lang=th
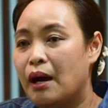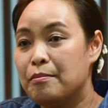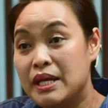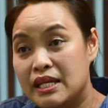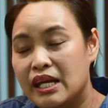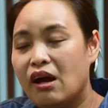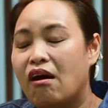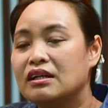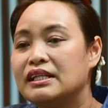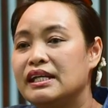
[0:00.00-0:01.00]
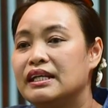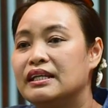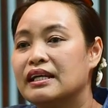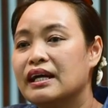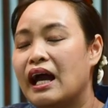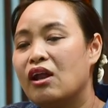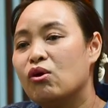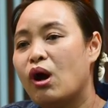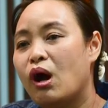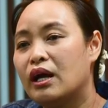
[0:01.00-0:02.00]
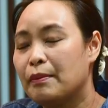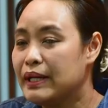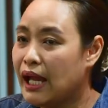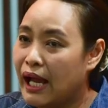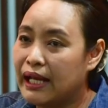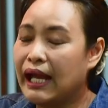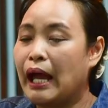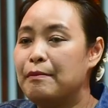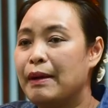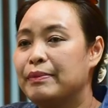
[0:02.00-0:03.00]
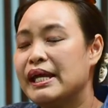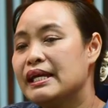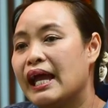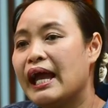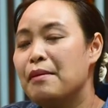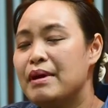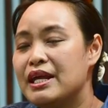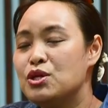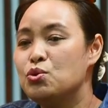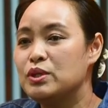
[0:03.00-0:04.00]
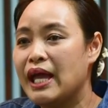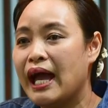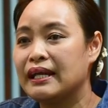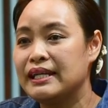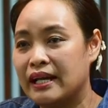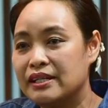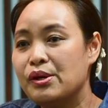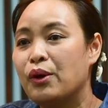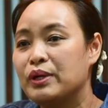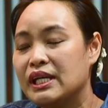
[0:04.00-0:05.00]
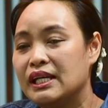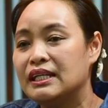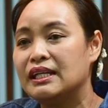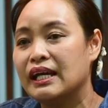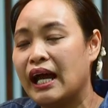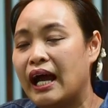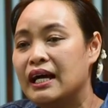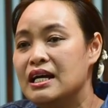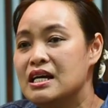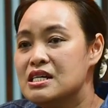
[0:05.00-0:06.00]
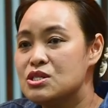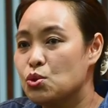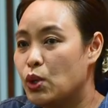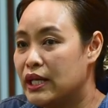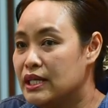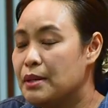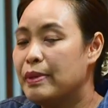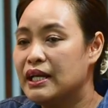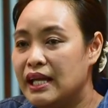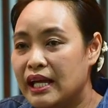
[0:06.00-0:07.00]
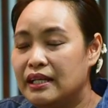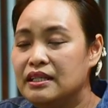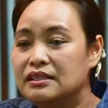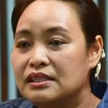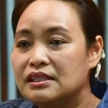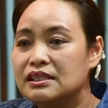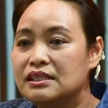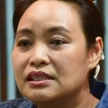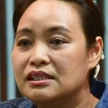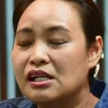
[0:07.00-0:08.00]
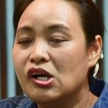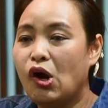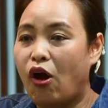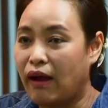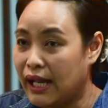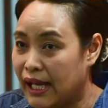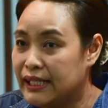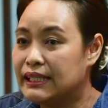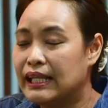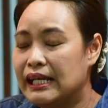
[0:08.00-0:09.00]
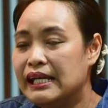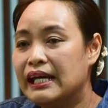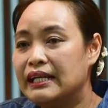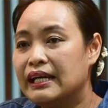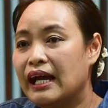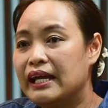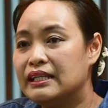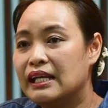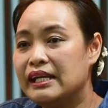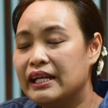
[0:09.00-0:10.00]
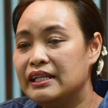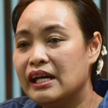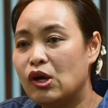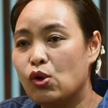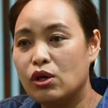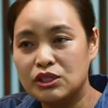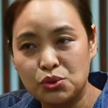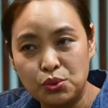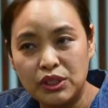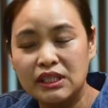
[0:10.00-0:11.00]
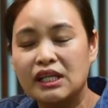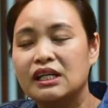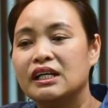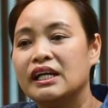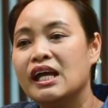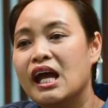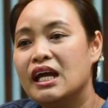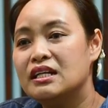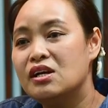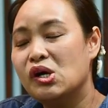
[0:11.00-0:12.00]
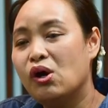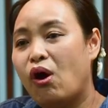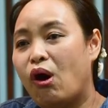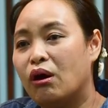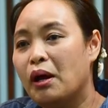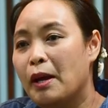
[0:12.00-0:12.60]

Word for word: มีในท้องถิ่นนะคะแล้วก็รับประทานอาหารแบบง่ายๆ ไม่ได้ยุ่งยากอย่างที่เราคิดนะคะส่วนอีกประเทศหนึ่งก็คือเรื่องของอาหารอิตาเลียนนะคะอิตาเลียนเนี่ยเราก็จะคุ้นเคยในเรื่องของ